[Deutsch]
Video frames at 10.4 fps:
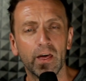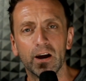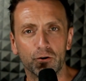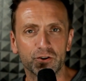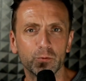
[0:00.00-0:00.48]

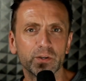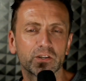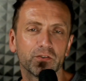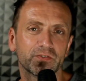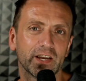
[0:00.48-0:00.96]
und
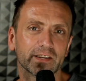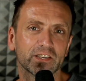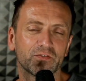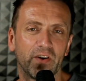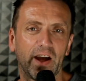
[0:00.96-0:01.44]
Ubisoft sagt
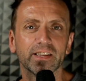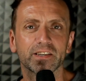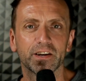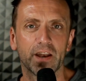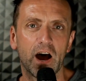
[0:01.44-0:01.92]
des
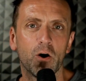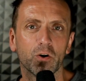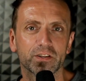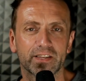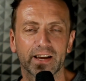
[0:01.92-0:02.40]
Weiteren
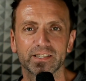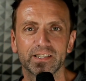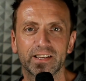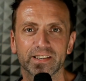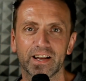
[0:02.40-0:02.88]
auch, dass
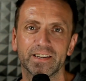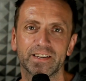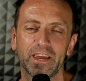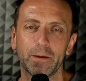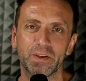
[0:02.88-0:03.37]
sich das halt
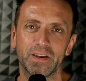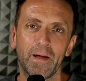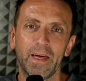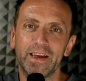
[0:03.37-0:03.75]
eben